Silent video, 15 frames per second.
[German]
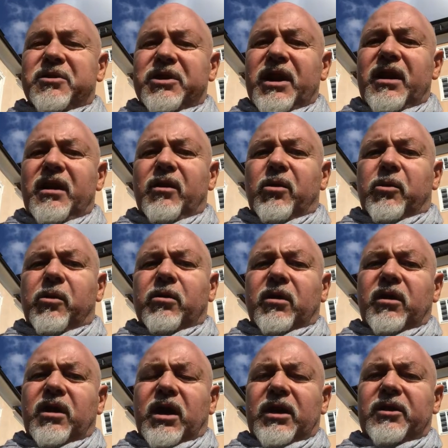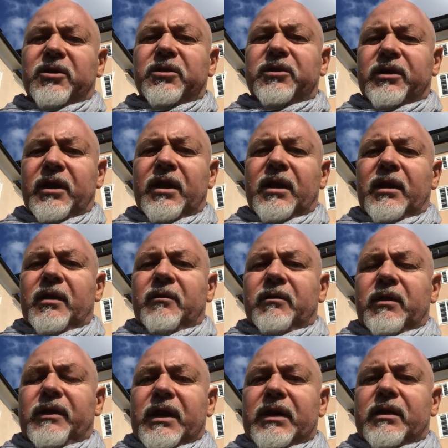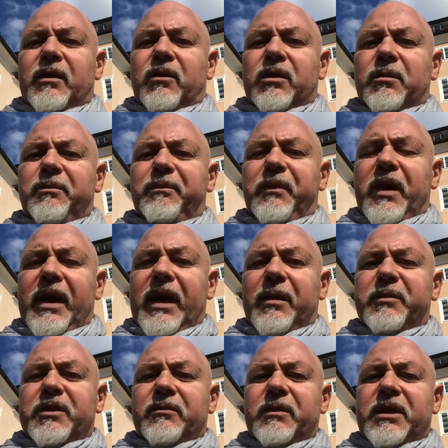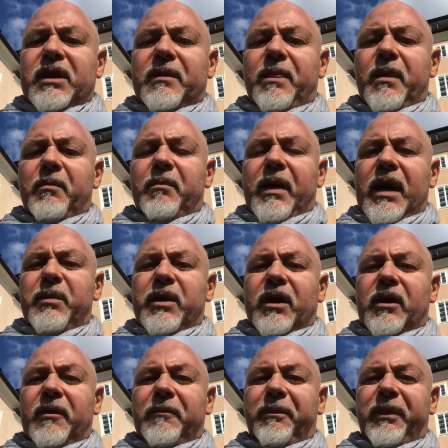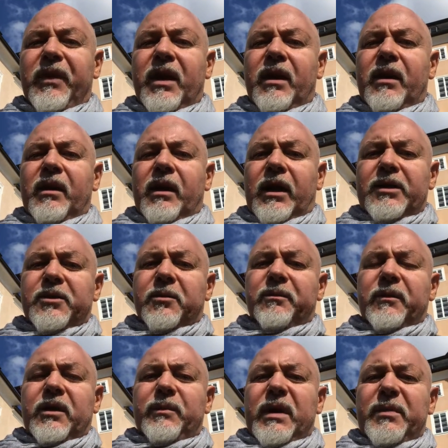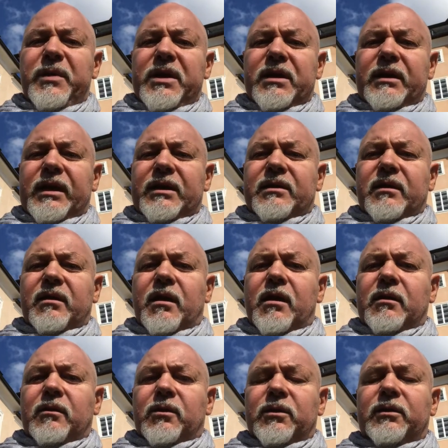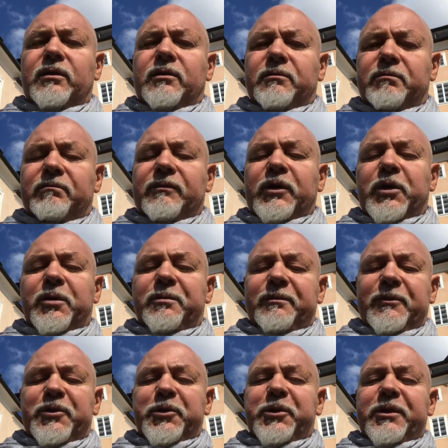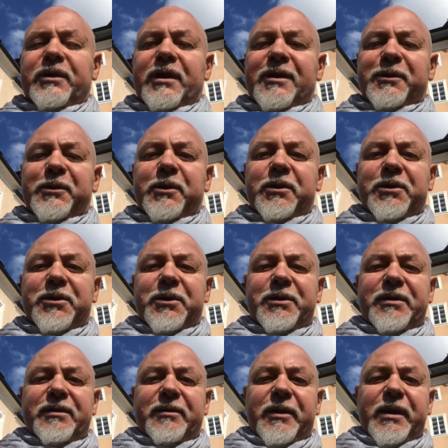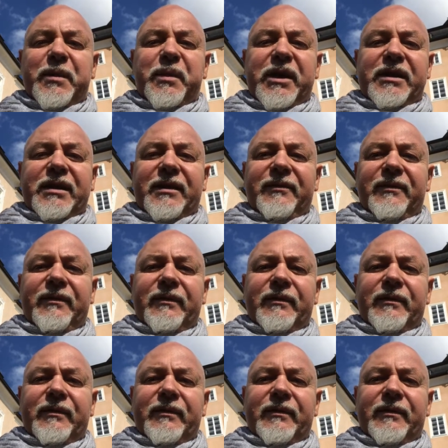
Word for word: so schnell rocken kann und wir werden den auch im Herbst wieder beibehalten. Also, ich melde mich in den nächsten Tagen und ja, schönen Tag noch. Tschüss, euer Peter.